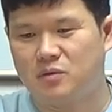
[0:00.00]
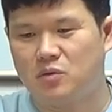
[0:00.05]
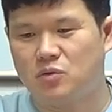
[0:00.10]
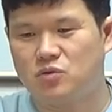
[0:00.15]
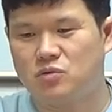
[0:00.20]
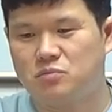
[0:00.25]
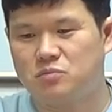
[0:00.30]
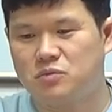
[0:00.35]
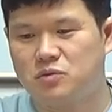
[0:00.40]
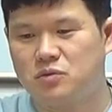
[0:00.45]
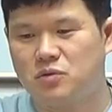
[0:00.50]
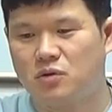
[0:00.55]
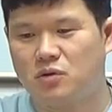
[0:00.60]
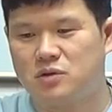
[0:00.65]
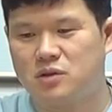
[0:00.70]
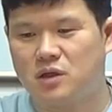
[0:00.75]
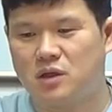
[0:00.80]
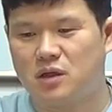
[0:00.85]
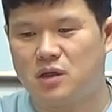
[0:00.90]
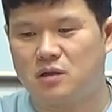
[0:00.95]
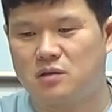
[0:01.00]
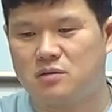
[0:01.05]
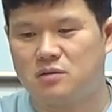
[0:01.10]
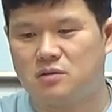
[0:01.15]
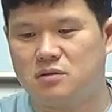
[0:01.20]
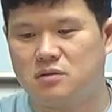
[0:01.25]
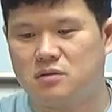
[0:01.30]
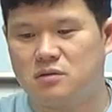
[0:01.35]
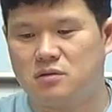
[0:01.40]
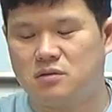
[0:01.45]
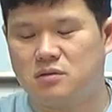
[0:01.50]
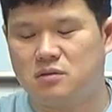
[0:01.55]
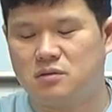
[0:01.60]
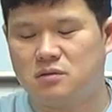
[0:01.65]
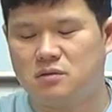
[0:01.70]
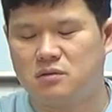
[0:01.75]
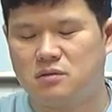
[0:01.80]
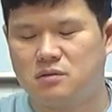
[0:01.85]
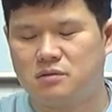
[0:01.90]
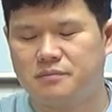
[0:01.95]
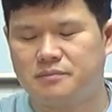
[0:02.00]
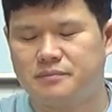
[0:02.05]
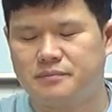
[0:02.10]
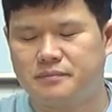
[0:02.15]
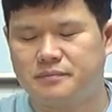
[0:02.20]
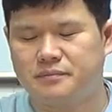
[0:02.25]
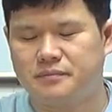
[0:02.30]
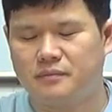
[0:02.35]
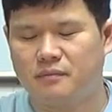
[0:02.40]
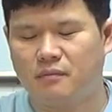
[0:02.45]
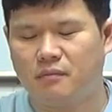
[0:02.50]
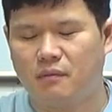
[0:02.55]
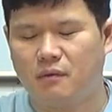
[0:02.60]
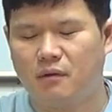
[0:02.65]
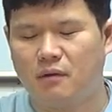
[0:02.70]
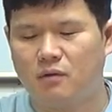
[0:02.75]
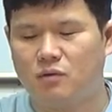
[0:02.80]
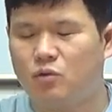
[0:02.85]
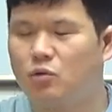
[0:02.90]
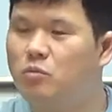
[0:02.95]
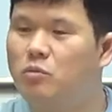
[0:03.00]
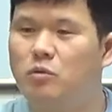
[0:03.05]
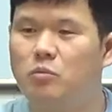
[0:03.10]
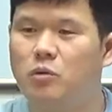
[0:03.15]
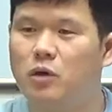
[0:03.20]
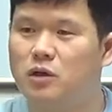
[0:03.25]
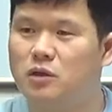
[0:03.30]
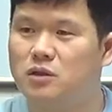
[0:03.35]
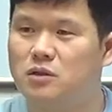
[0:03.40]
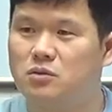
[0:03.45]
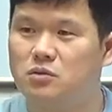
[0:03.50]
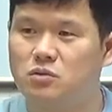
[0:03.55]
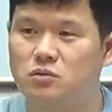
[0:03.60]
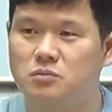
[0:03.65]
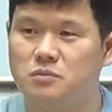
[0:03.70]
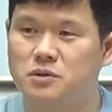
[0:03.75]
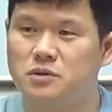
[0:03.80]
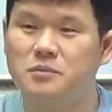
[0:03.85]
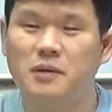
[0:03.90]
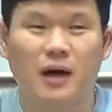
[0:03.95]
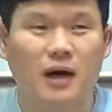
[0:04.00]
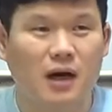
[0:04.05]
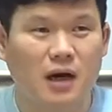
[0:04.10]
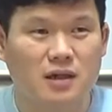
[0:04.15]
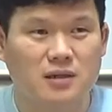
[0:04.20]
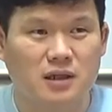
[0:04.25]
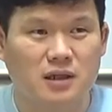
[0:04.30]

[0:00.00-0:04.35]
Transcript: 요즘 저거 있잖아. 그 놀면 뭐하니 요즘 음악